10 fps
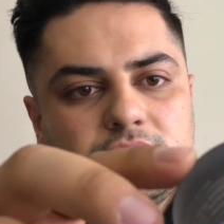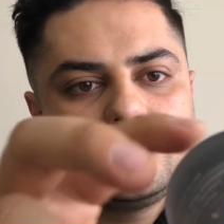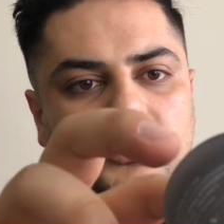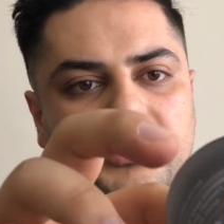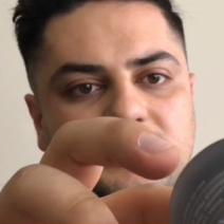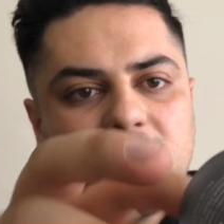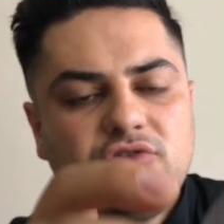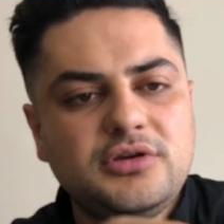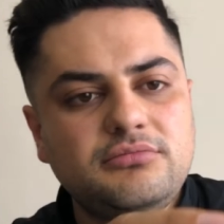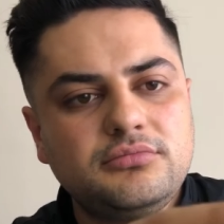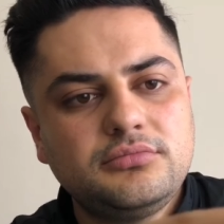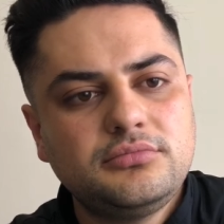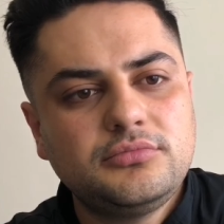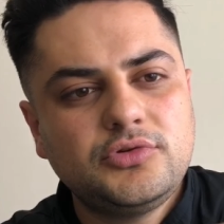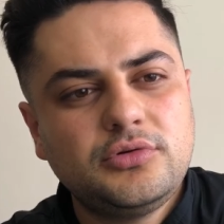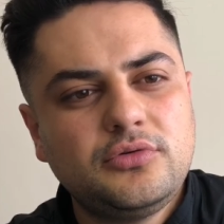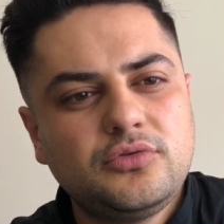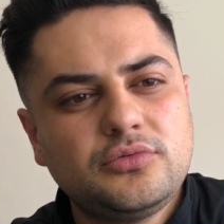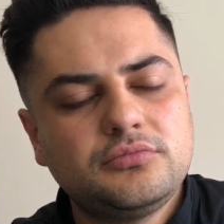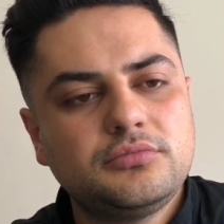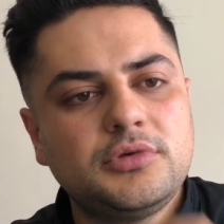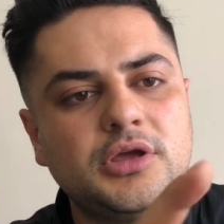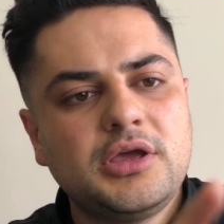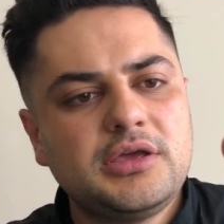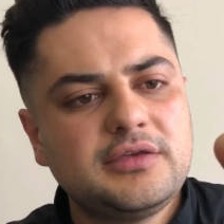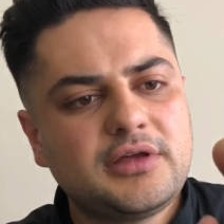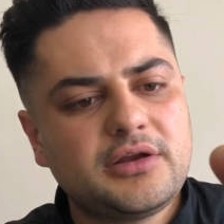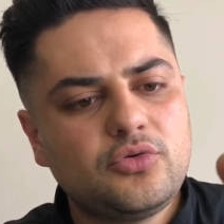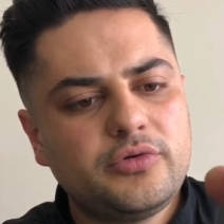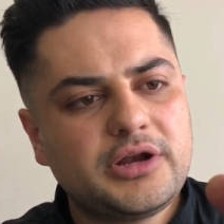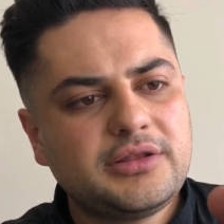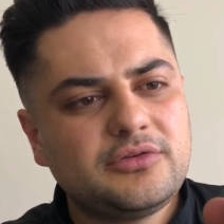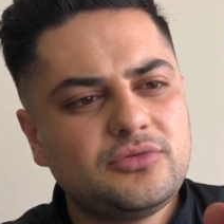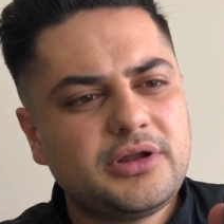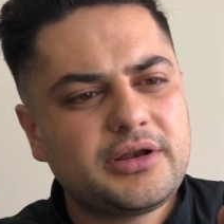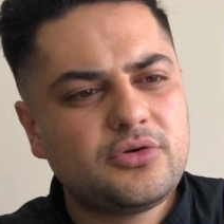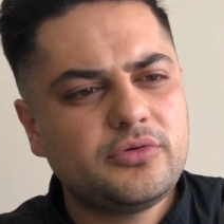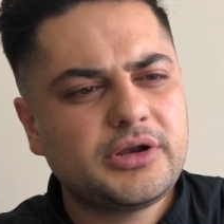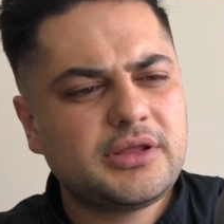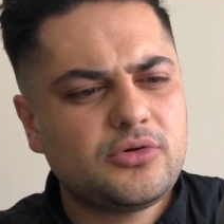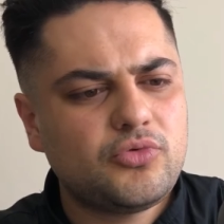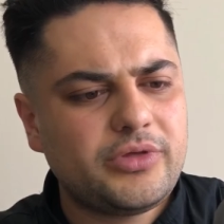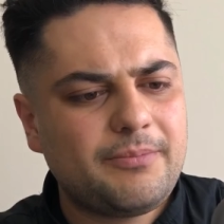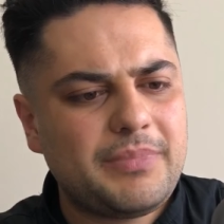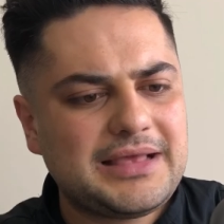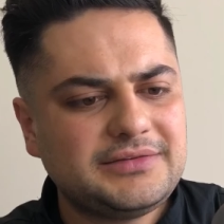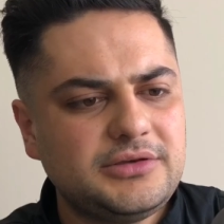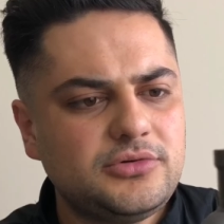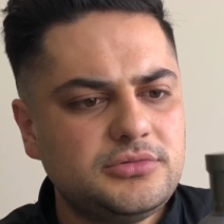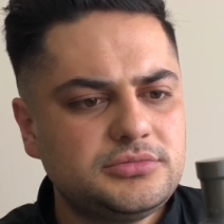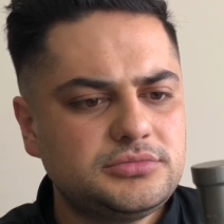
donde se echa con su... Esta recubierta es una recubierta como de plástico,